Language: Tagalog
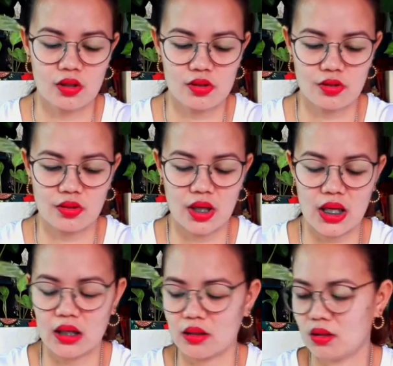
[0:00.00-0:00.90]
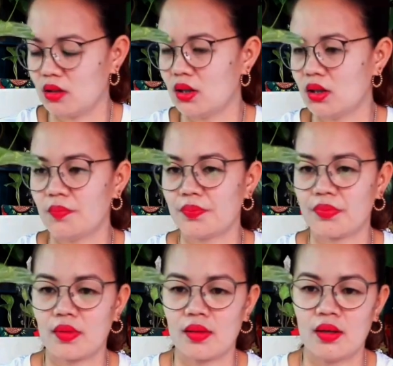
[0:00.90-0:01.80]
So, ayan.
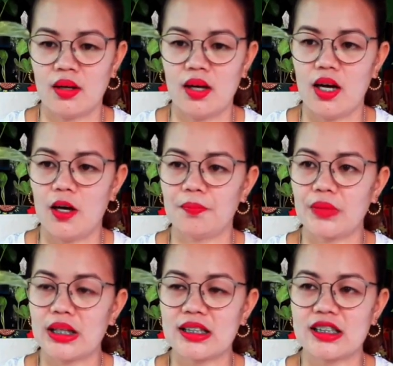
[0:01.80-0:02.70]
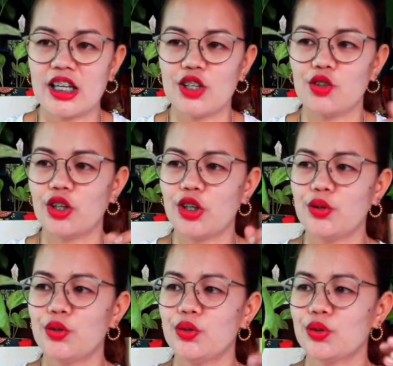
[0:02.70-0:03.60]
Um, nasa sa inyo na
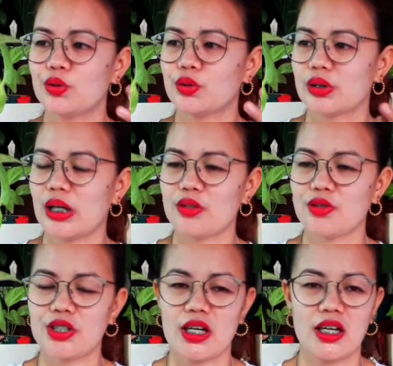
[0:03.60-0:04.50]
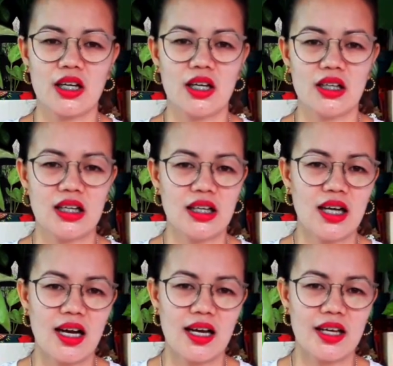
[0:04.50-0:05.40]
yun, kung saan nyo siya
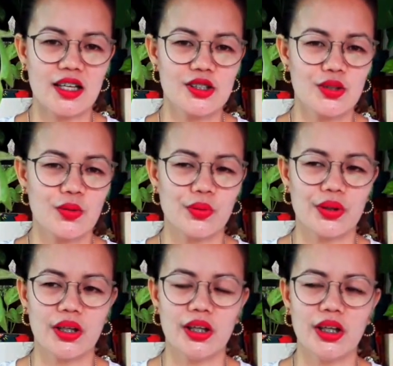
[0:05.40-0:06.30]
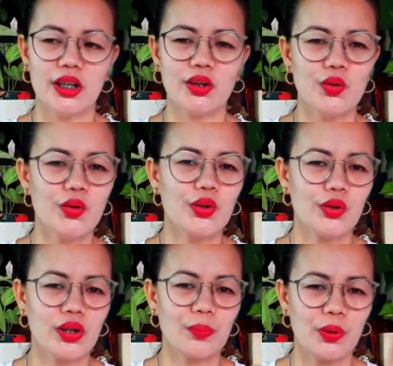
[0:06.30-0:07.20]
ilagay. So, ito
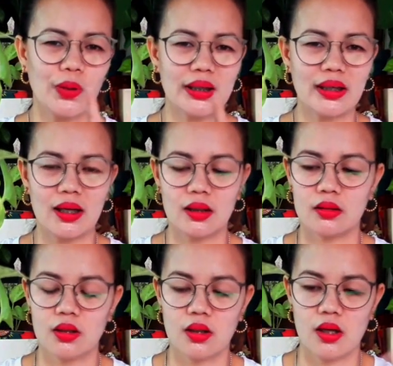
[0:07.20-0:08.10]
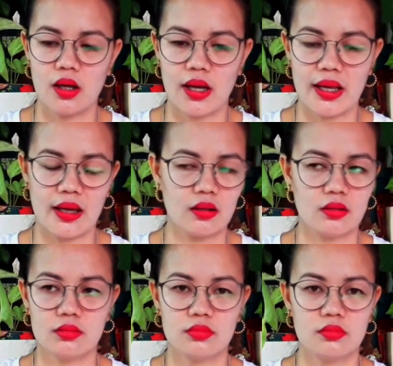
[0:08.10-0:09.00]
yung number one na, ayan,
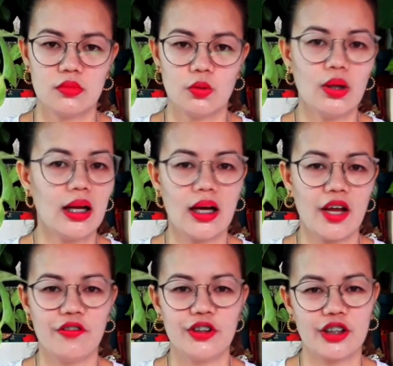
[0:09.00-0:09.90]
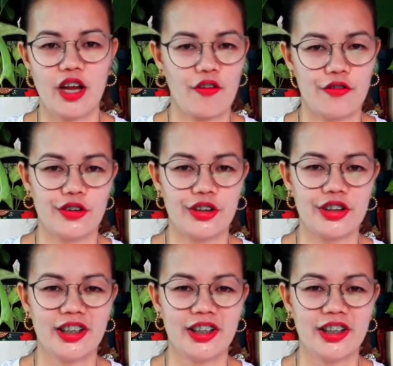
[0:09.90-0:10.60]
walang ka-effort effort.